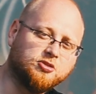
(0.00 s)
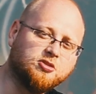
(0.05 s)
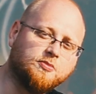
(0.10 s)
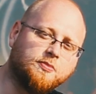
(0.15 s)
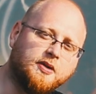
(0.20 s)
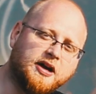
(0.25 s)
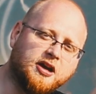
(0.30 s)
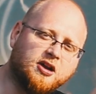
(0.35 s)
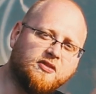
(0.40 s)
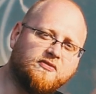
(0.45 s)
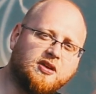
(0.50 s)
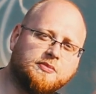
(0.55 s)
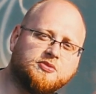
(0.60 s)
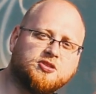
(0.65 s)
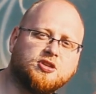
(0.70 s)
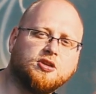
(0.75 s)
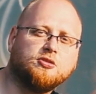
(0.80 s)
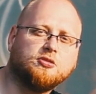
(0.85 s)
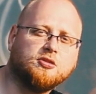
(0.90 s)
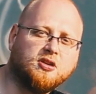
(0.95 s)
podobają Wam
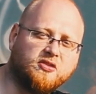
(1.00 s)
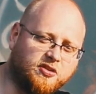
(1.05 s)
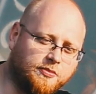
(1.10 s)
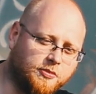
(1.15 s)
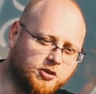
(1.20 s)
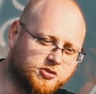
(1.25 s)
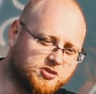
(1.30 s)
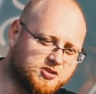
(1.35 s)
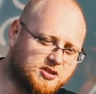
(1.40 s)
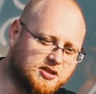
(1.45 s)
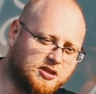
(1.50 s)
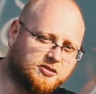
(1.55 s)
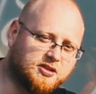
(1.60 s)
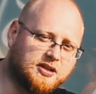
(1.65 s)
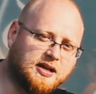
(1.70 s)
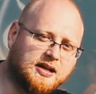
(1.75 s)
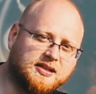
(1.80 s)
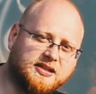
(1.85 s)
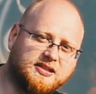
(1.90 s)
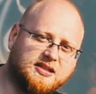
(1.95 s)
się nowe motocykle od
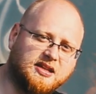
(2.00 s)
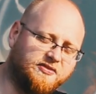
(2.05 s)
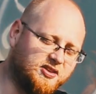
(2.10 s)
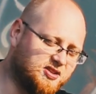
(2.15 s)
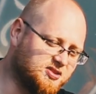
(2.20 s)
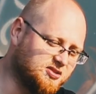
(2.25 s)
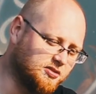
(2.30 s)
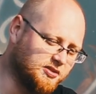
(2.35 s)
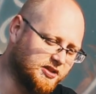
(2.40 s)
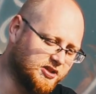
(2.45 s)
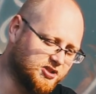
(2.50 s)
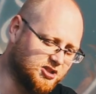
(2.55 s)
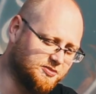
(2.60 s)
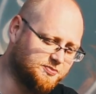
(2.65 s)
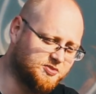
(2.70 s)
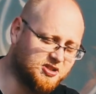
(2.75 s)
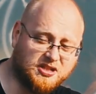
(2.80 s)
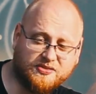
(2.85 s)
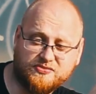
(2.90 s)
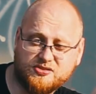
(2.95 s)
Harley Davidson, jeżeli
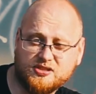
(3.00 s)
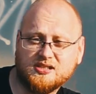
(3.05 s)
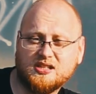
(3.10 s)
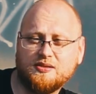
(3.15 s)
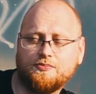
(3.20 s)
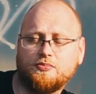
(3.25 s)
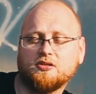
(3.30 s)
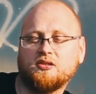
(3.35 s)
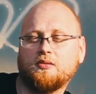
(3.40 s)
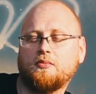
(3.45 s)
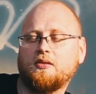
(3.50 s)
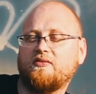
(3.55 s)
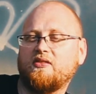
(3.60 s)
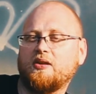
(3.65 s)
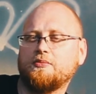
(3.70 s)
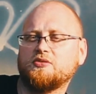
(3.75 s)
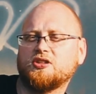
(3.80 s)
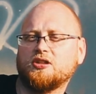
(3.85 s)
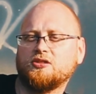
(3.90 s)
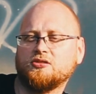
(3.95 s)
przede wszystkim podoba
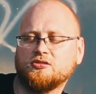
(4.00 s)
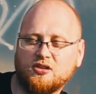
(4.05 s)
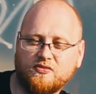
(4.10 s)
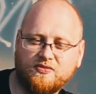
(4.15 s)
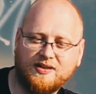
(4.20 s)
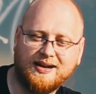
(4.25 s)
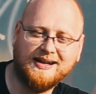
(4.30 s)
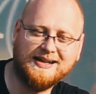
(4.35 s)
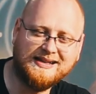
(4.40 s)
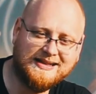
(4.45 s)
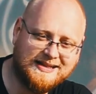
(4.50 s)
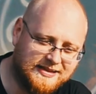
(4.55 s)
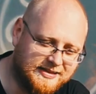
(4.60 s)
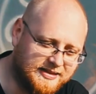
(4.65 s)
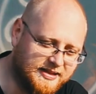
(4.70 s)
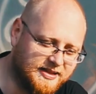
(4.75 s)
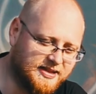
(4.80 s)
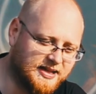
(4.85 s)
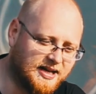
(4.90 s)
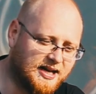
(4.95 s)
Wam się nowa
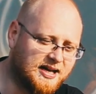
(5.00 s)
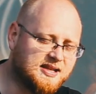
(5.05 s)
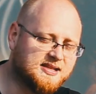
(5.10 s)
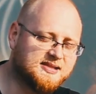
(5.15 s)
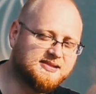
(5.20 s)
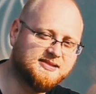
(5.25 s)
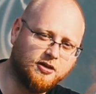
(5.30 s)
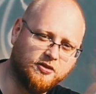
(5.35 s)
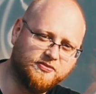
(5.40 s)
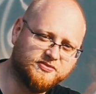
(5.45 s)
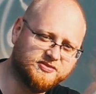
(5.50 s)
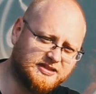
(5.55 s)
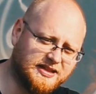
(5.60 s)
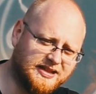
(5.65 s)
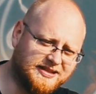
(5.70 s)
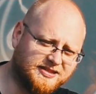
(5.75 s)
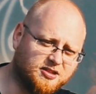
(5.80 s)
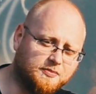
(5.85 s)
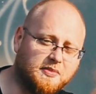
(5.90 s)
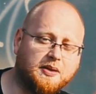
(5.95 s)
linia
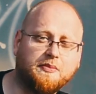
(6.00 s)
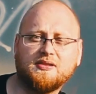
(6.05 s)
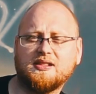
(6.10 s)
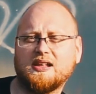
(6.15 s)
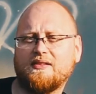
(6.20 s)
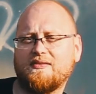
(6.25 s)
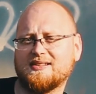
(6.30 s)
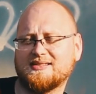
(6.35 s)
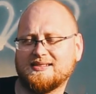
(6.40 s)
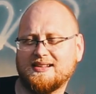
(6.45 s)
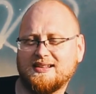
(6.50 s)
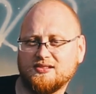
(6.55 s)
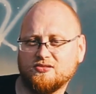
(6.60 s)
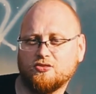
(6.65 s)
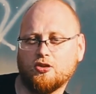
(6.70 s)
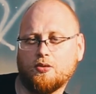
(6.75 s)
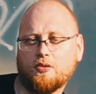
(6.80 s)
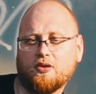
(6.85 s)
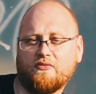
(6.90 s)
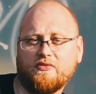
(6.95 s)
Softail, to mamy dla Was
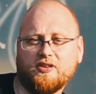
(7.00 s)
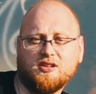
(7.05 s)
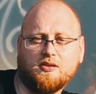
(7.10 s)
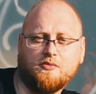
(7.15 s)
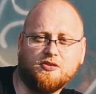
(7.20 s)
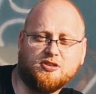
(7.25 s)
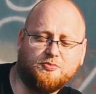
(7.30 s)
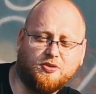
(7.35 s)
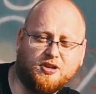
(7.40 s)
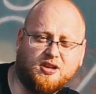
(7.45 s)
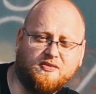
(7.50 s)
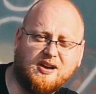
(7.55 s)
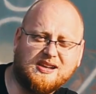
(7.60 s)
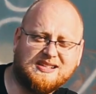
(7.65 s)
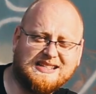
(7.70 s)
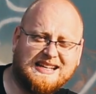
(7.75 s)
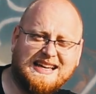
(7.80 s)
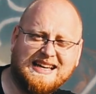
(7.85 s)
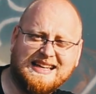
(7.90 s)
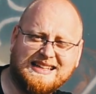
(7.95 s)
dobrą wiadomość,
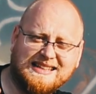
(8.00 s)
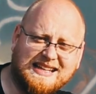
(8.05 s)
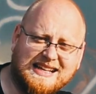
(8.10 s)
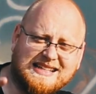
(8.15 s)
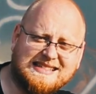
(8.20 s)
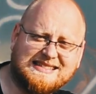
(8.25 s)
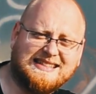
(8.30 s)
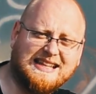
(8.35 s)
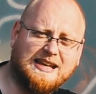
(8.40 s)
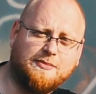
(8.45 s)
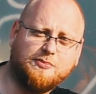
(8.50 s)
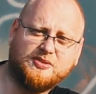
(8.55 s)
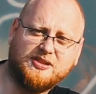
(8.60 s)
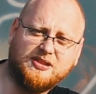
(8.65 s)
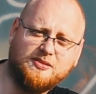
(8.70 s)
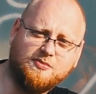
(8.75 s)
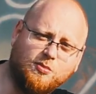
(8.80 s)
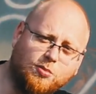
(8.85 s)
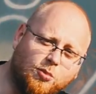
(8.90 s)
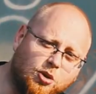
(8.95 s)
ponieważ
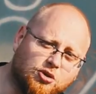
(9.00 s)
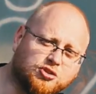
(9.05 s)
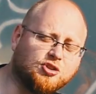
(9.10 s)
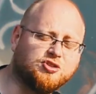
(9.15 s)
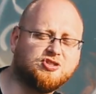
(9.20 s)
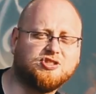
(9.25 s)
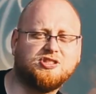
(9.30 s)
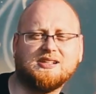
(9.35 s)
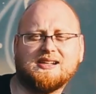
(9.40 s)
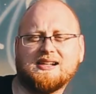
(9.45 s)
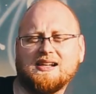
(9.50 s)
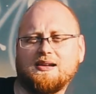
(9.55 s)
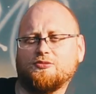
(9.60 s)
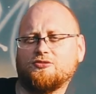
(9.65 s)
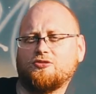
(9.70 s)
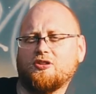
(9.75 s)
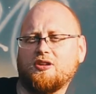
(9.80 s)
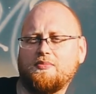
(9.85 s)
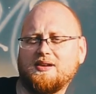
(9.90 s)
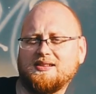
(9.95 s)
następnym motocyklem,
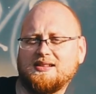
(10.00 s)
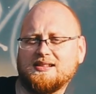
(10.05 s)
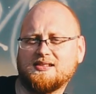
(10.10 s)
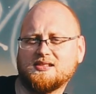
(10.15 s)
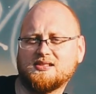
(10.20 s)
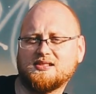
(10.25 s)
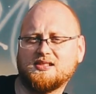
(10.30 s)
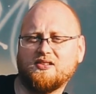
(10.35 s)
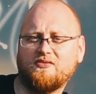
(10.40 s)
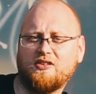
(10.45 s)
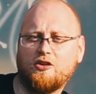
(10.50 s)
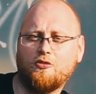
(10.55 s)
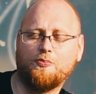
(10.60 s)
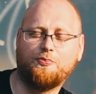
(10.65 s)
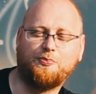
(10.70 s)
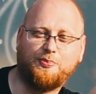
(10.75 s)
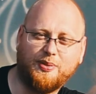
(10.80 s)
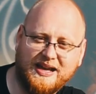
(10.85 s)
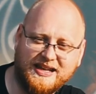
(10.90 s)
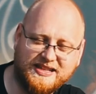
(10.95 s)
który będę testował
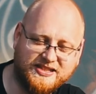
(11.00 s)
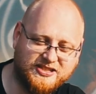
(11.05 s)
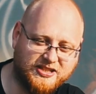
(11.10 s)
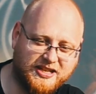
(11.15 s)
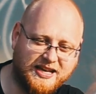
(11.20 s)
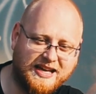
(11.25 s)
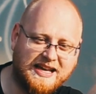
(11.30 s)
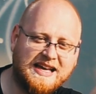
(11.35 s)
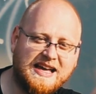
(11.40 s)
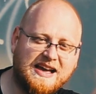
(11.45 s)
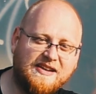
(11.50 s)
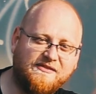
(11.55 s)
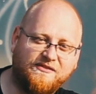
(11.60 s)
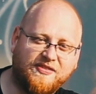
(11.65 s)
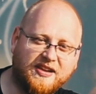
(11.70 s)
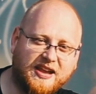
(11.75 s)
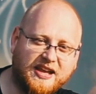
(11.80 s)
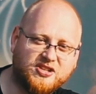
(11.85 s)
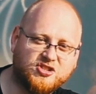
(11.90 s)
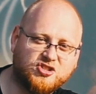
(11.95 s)
będzie
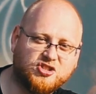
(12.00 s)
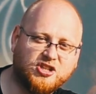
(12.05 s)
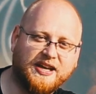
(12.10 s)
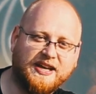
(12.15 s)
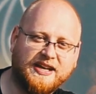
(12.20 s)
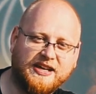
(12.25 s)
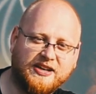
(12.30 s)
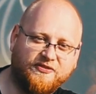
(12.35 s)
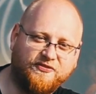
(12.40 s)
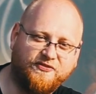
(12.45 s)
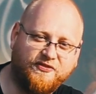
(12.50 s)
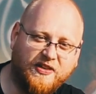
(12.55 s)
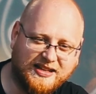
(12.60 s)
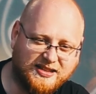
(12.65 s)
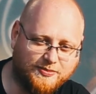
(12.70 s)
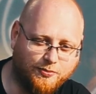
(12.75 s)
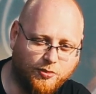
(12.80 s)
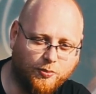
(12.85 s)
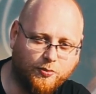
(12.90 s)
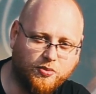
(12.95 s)
wreszcie
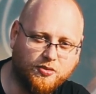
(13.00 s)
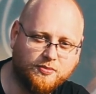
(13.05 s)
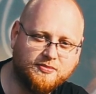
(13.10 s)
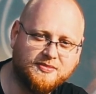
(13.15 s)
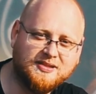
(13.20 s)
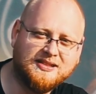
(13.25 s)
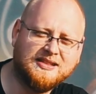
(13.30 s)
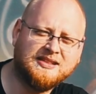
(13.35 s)
Fatboy.